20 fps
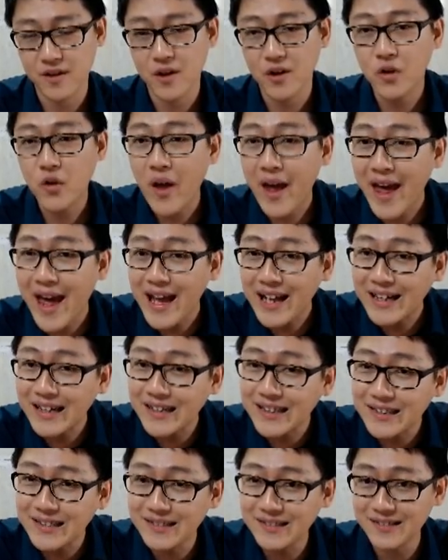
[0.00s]

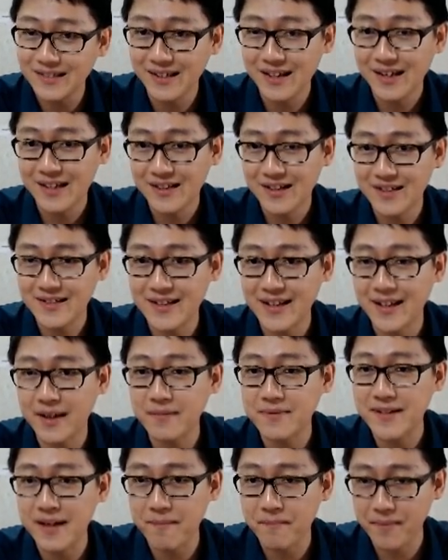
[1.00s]
퇴근 선생님
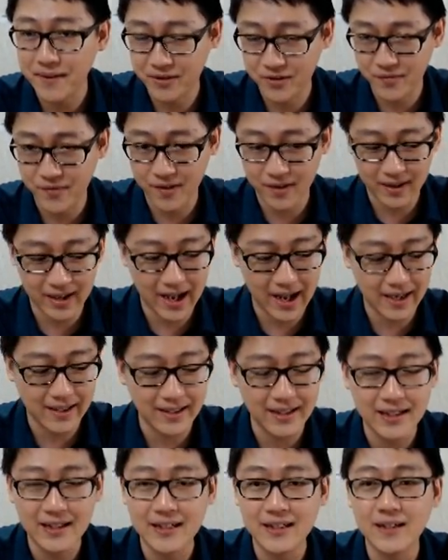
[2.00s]

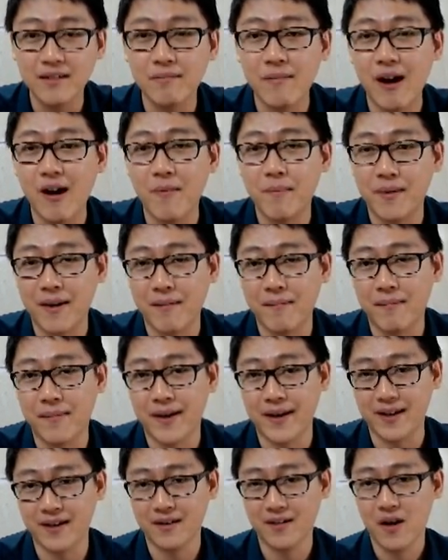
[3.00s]
잼비트워까는 그망
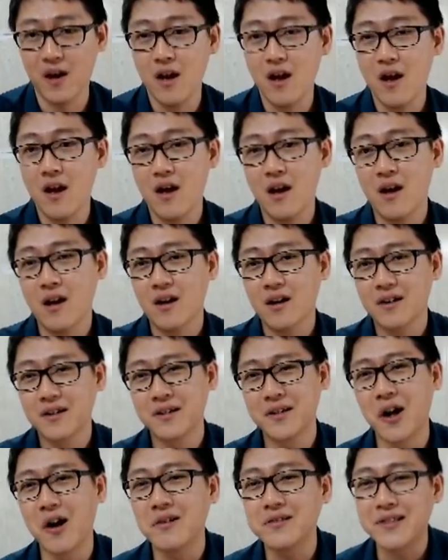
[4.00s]
브람바이
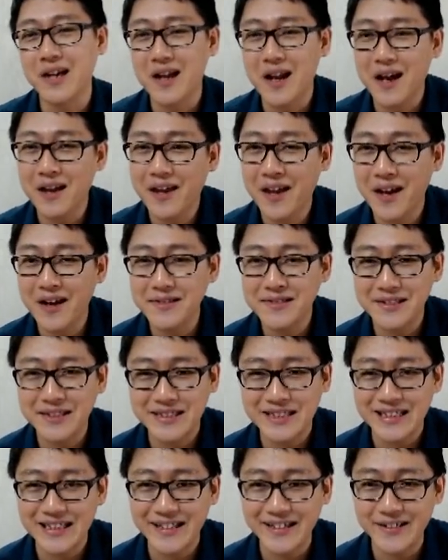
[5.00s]
lâu sẽ là kiểu chi
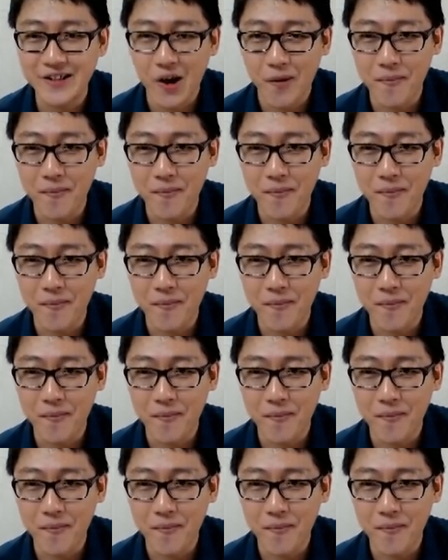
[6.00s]
c h